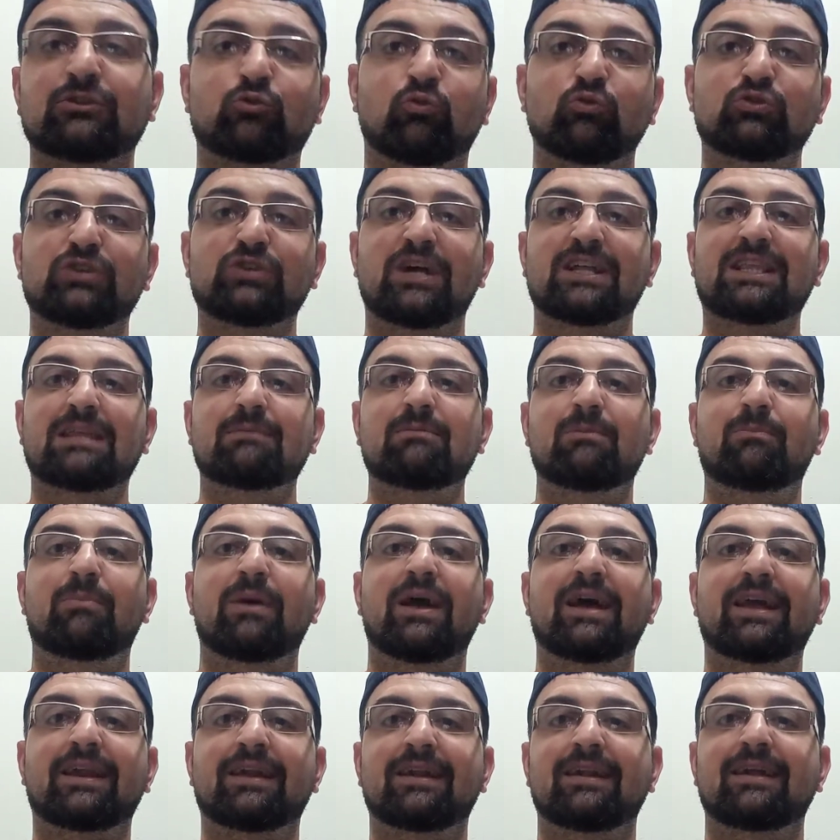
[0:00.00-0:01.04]
Scusatemi
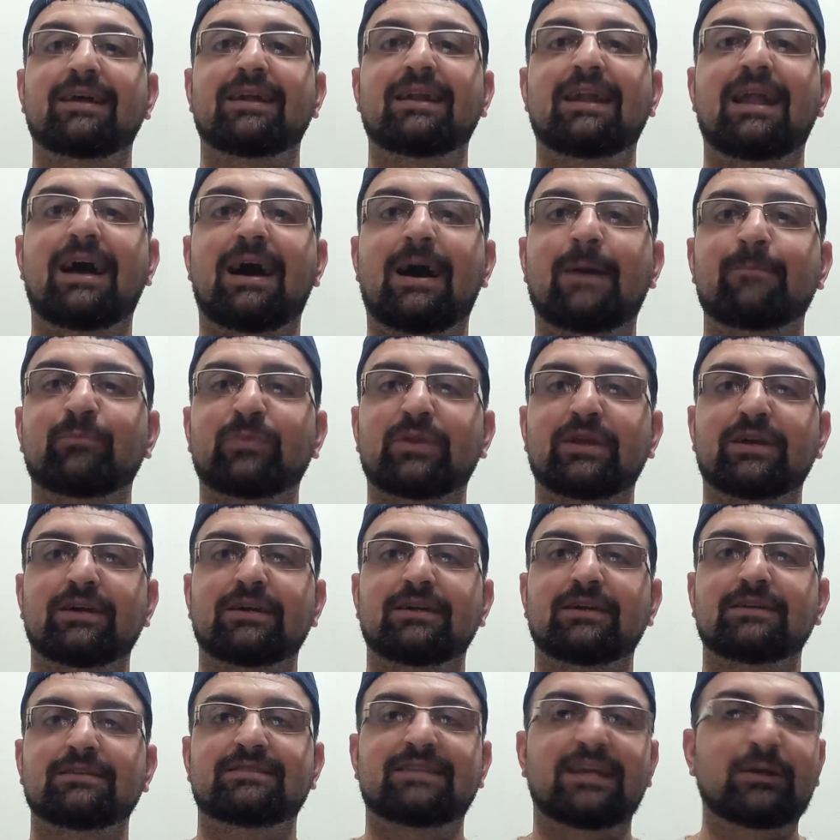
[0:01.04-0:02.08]
per la
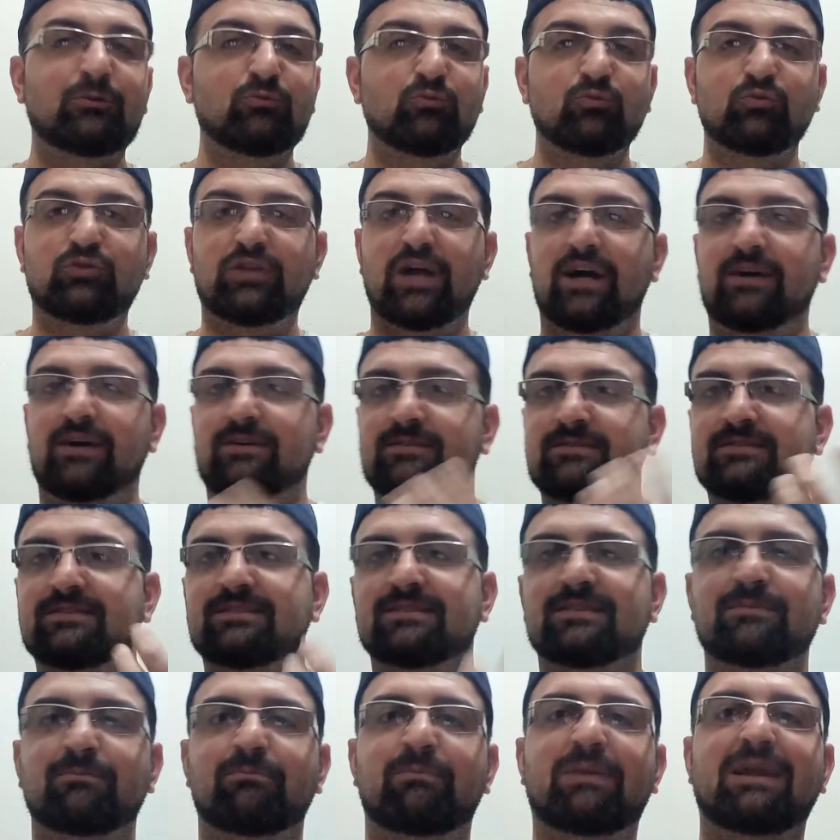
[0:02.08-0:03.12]
eh, tenuta
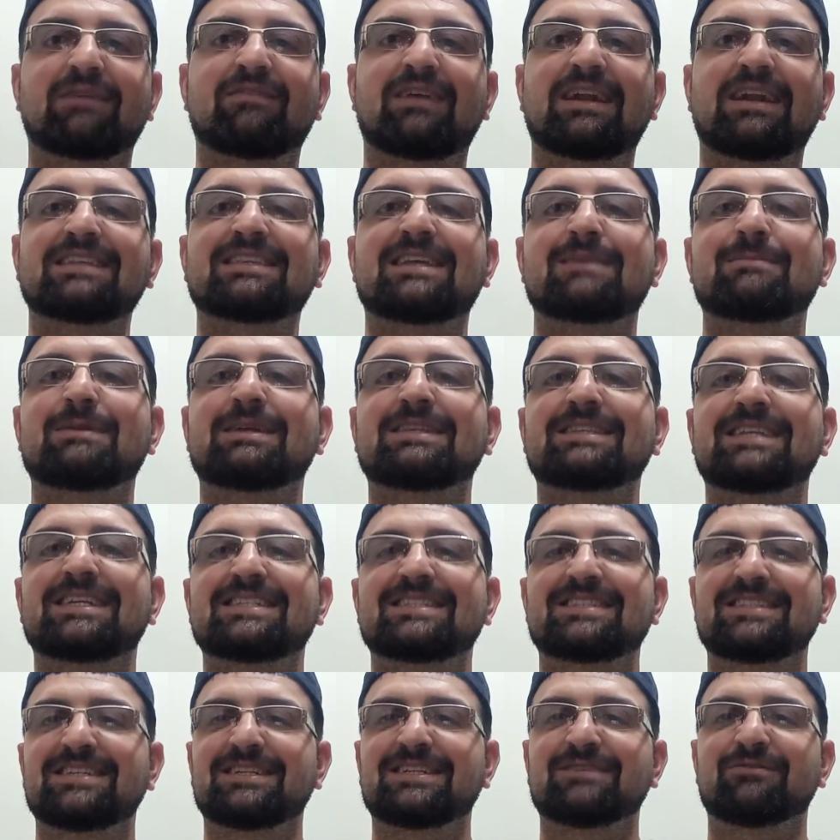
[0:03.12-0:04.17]
prevalentemente
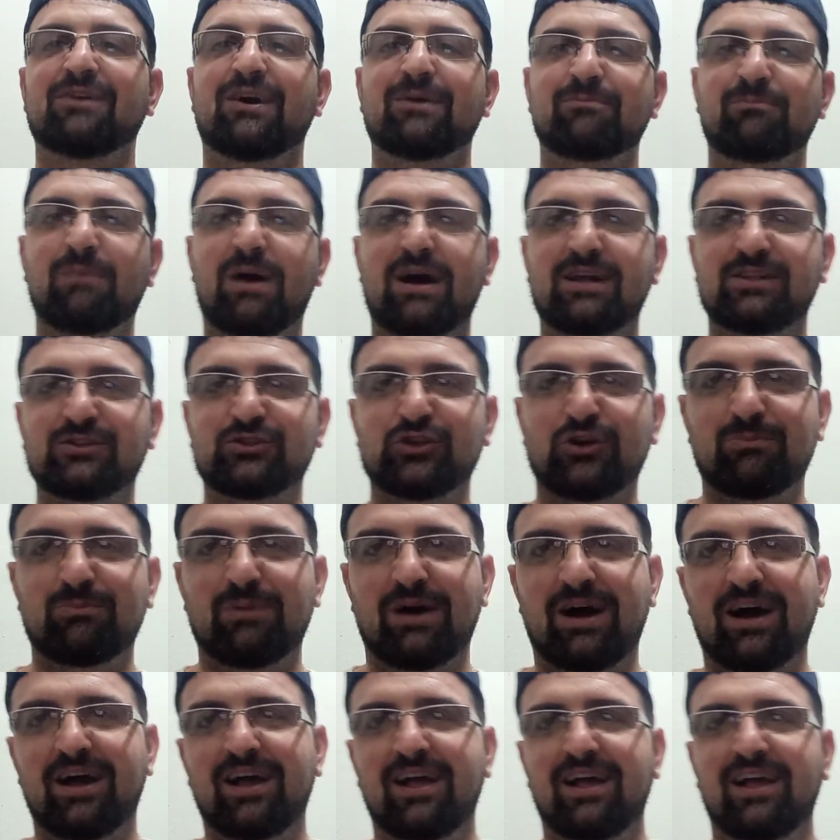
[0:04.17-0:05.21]
estiva, ma
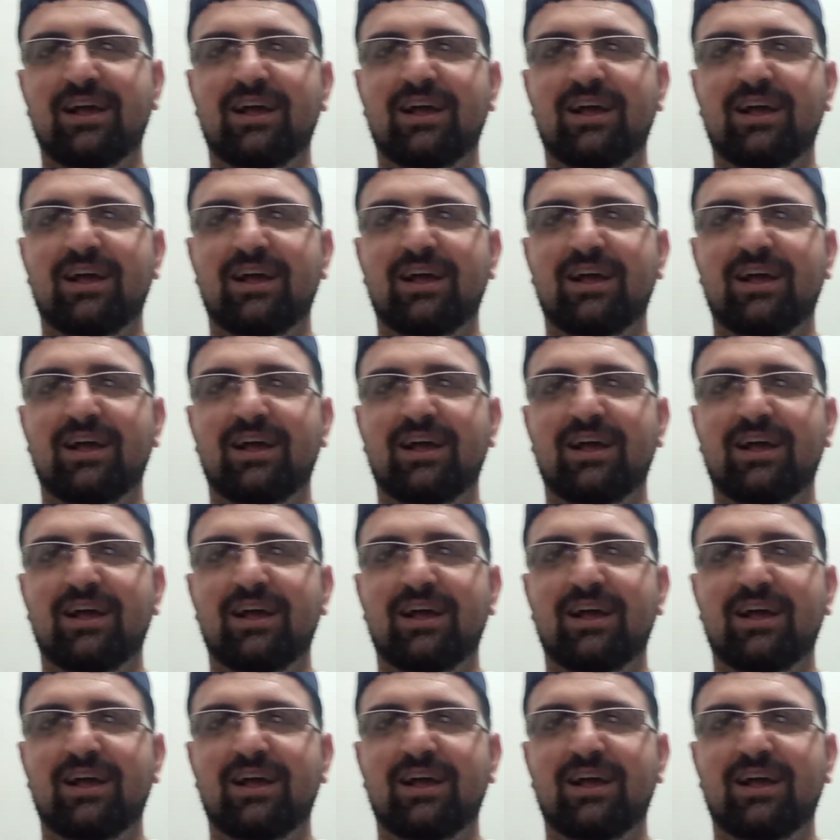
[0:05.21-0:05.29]
insomma